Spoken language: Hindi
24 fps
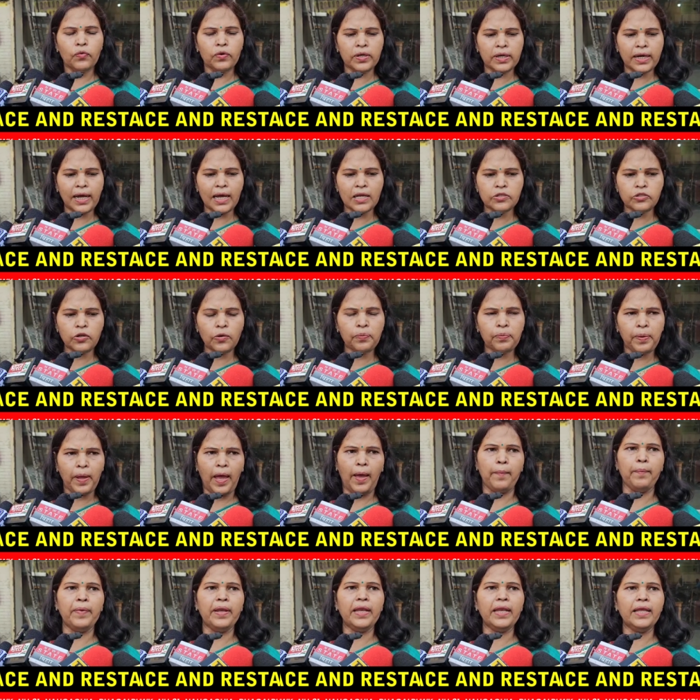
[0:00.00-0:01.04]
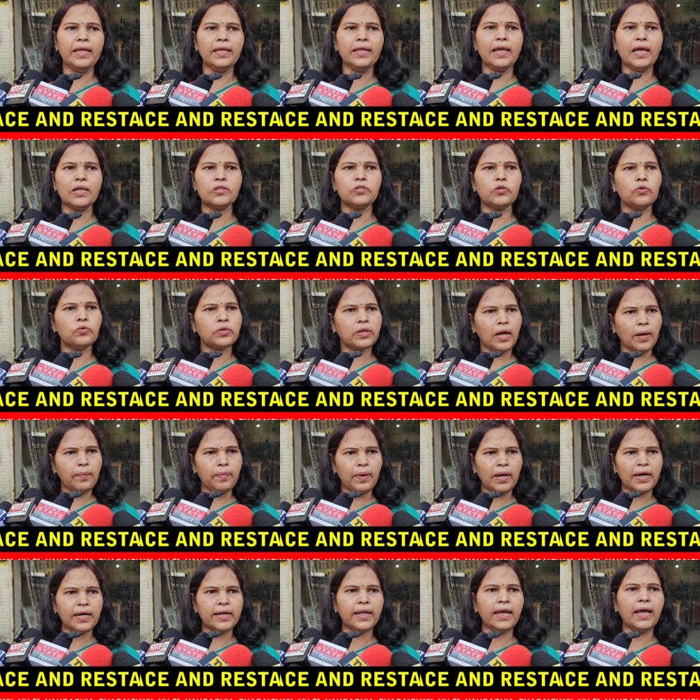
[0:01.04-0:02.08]
उनका जो फैमिली है जो उनका
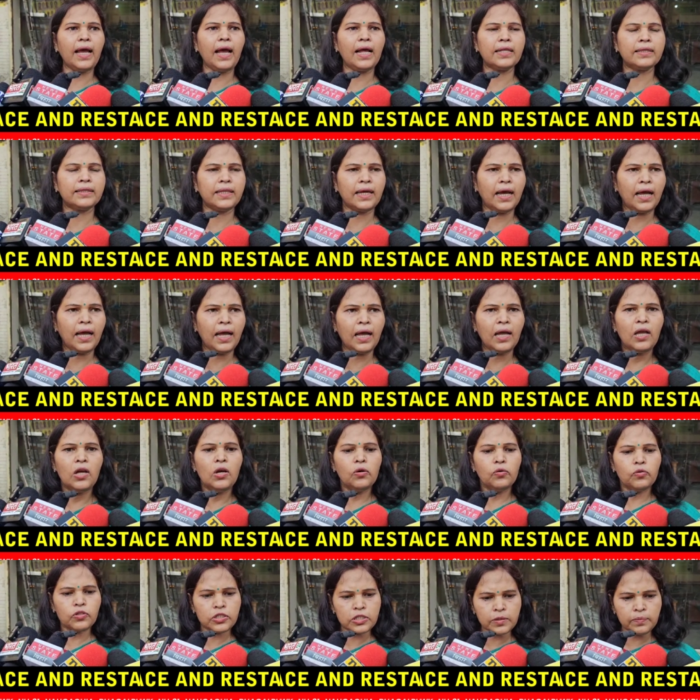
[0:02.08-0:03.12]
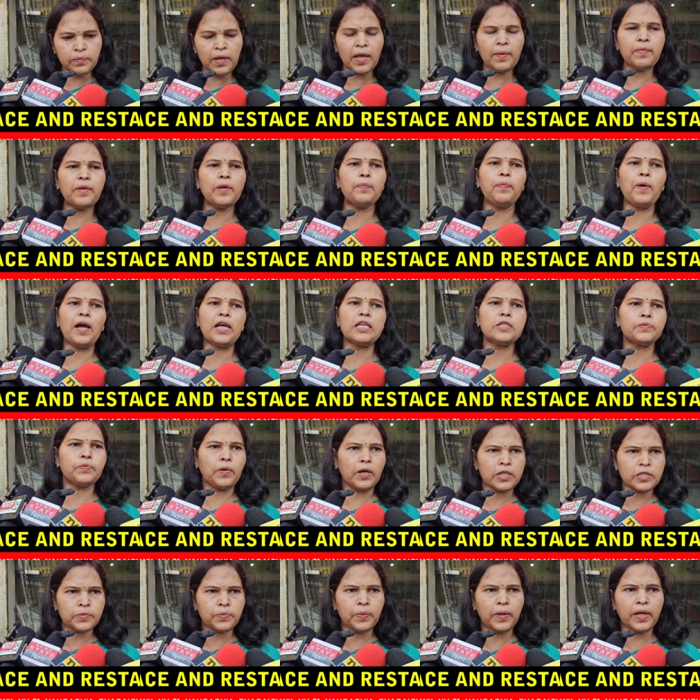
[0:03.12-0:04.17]
बर्थडे आता है उसमें भी पांच
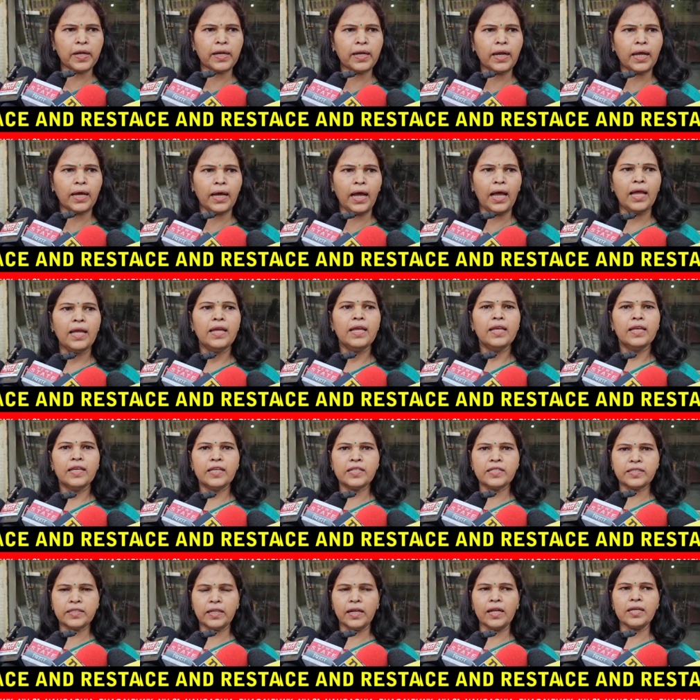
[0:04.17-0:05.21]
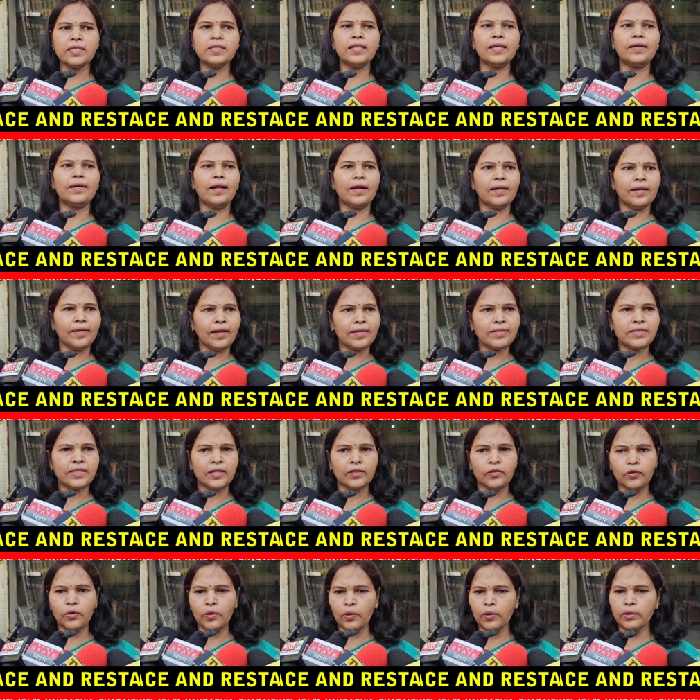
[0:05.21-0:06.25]
पांच पेड़ लगाएं इस तरह से करने
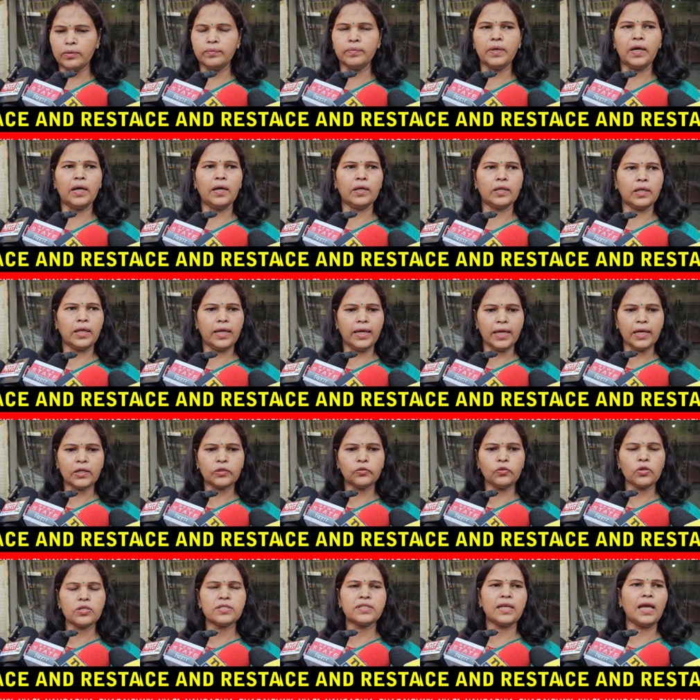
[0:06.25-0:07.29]
से तो एक दो